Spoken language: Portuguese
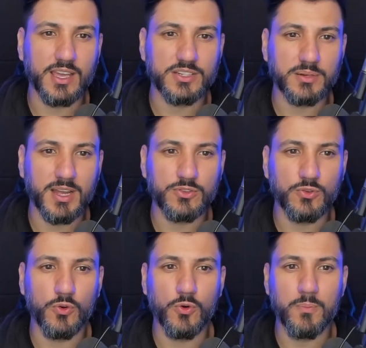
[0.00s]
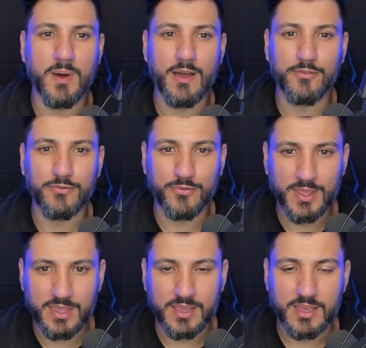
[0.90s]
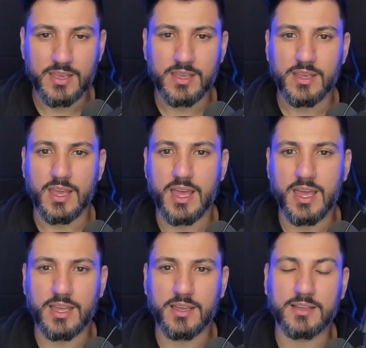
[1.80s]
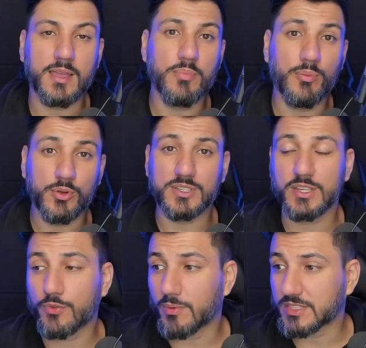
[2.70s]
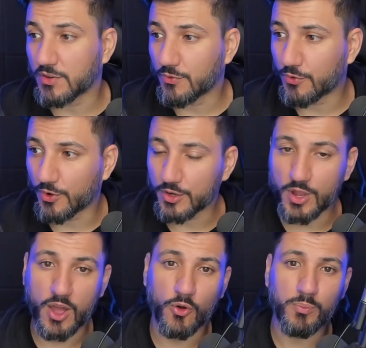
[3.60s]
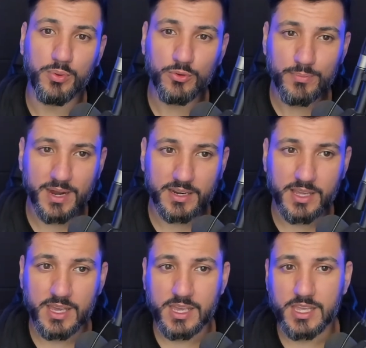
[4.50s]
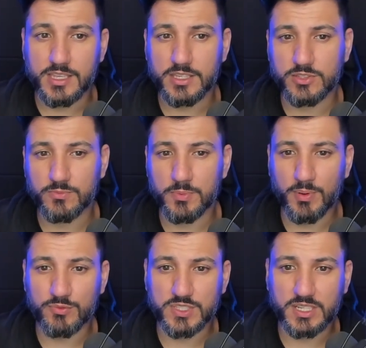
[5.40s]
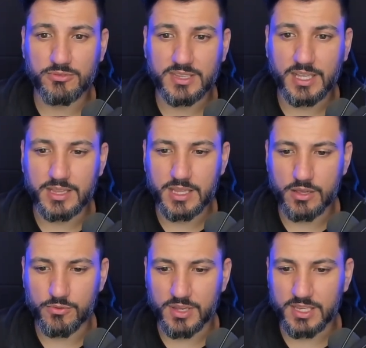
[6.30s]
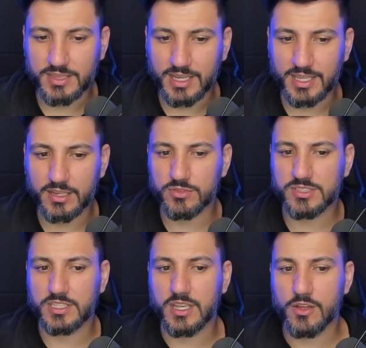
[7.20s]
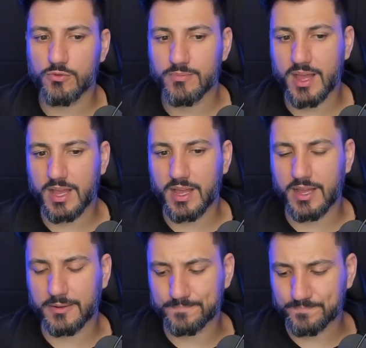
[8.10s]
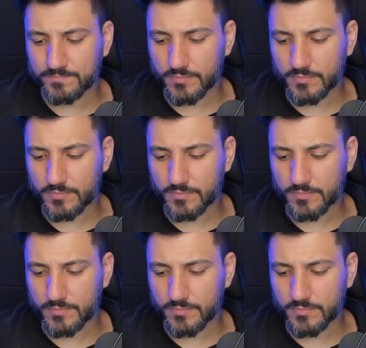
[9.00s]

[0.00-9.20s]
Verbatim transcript: que é chamado o Bafin. É, quem publicou essa informação foi o Bloomberg. E, e para você que não entendeu, ele está querendo ser uma